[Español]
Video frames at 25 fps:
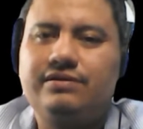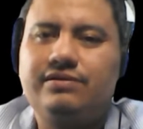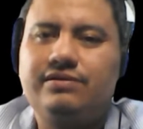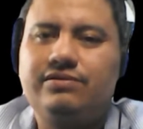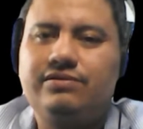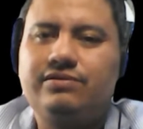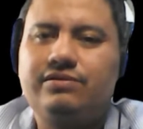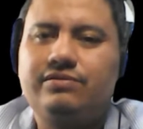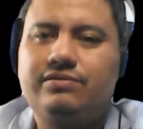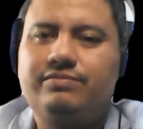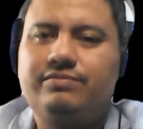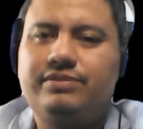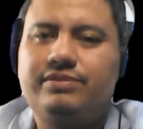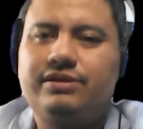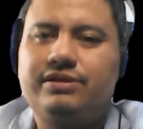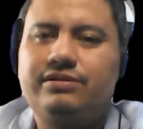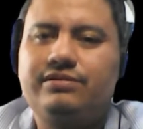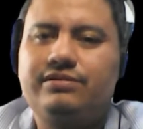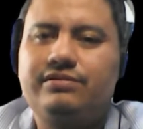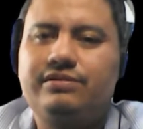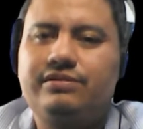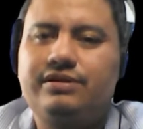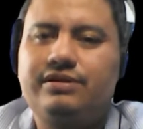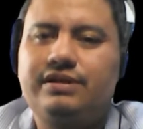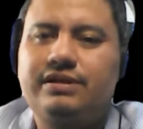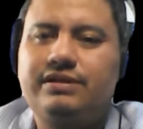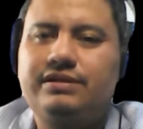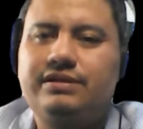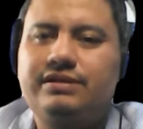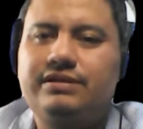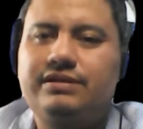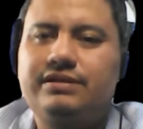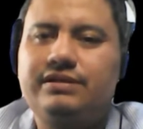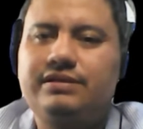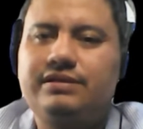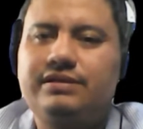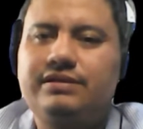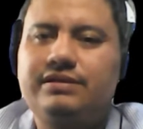ocho
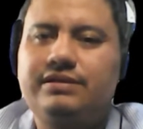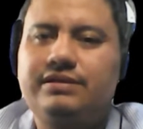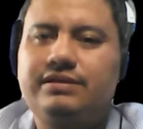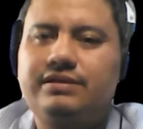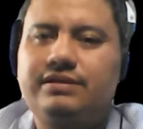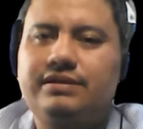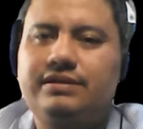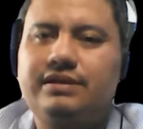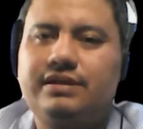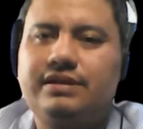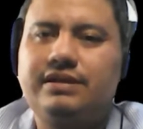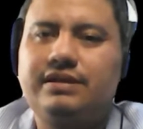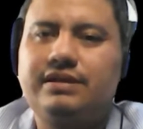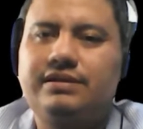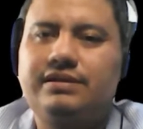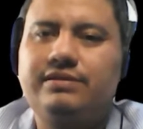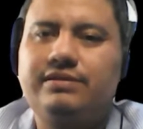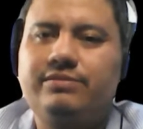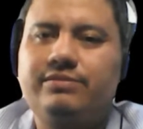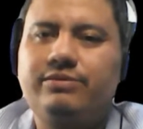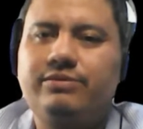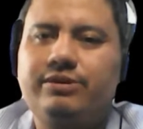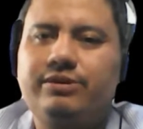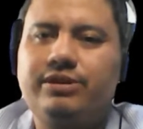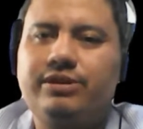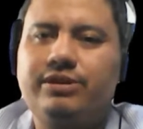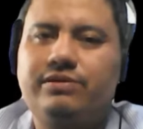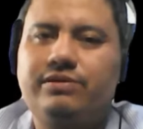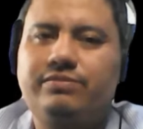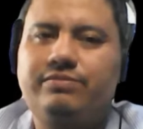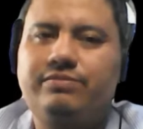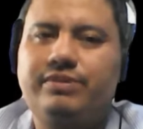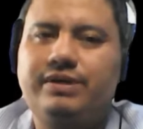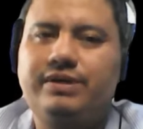personas en este momento